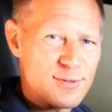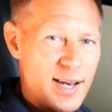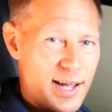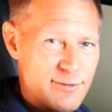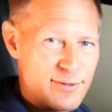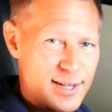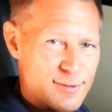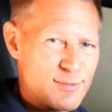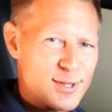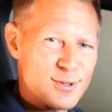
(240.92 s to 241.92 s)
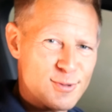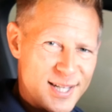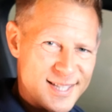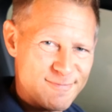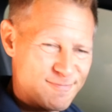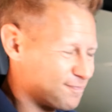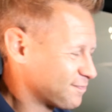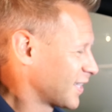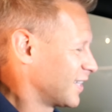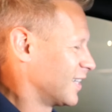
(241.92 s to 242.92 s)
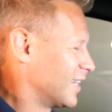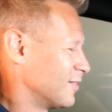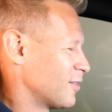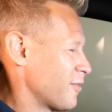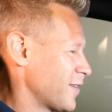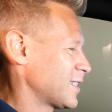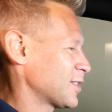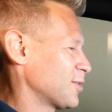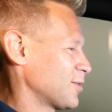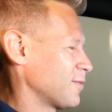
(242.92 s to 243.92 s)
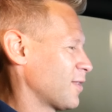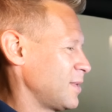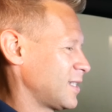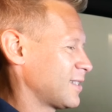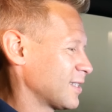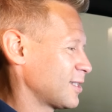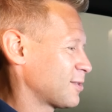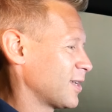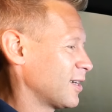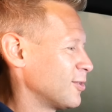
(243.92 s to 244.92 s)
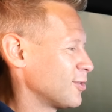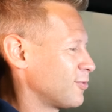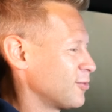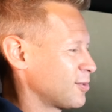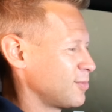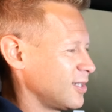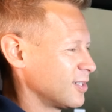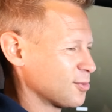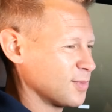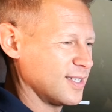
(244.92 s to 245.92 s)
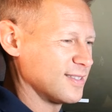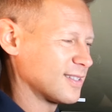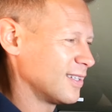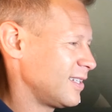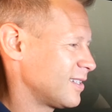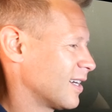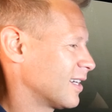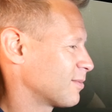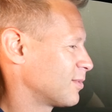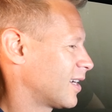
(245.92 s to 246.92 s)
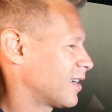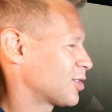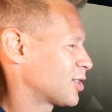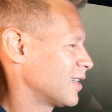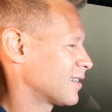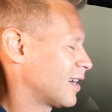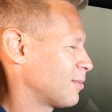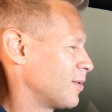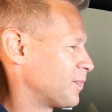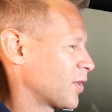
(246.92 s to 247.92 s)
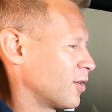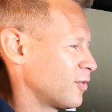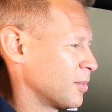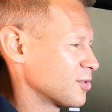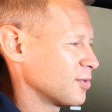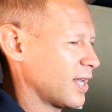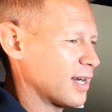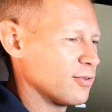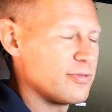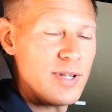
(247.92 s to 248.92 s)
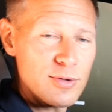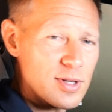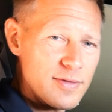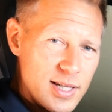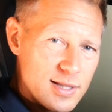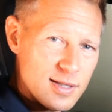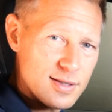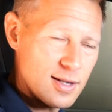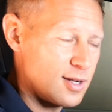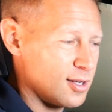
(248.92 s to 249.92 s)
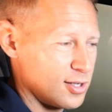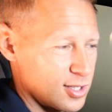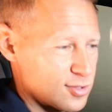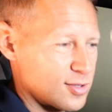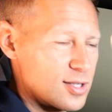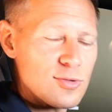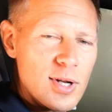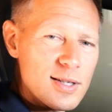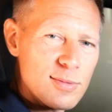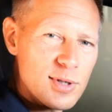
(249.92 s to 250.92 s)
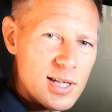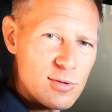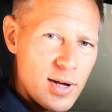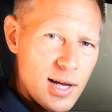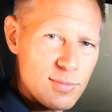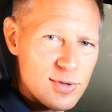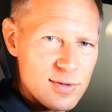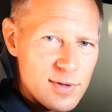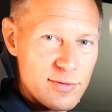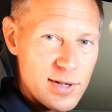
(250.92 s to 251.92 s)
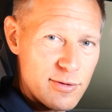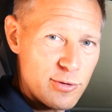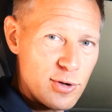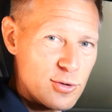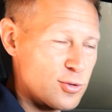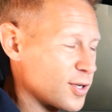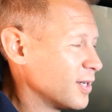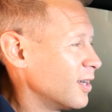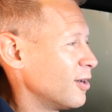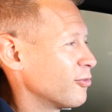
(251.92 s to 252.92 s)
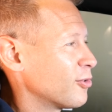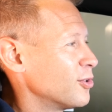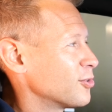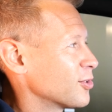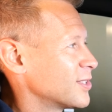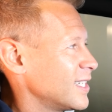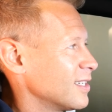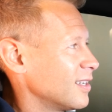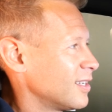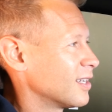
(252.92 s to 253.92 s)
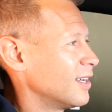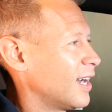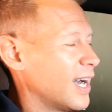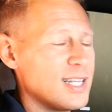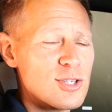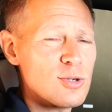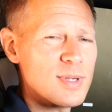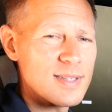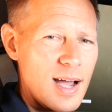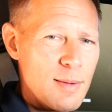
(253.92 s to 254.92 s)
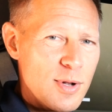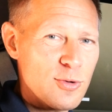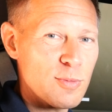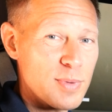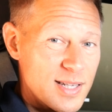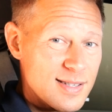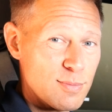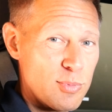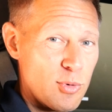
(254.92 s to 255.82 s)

auf den langen Fahrten macht doch Spaß. Wenn wir weiterschauen, haben wir mittig das Display auch, wo ich mir hier schon mal die Satellitenkarte mit eingestellt habe. Wenn man so lang und viel unterwegs ist, jetzt geht es so langsam in Richtung Herbst, es wird wieder früher dunkel, freut ihr euch sicherlich 1,3 Millionen Pixel